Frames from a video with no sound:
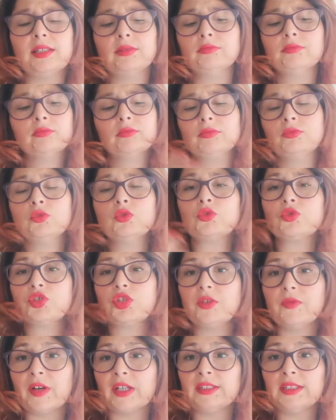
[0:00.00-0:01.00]
mm, non
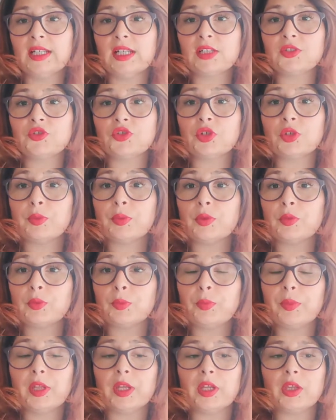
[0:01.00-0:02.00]
ci va di leggere per
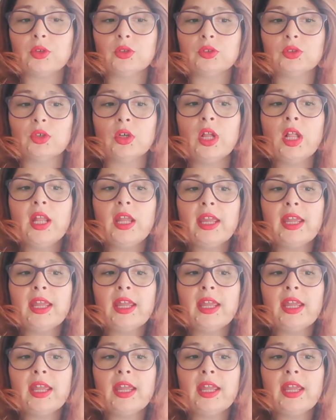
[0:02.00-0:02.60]
un periodo.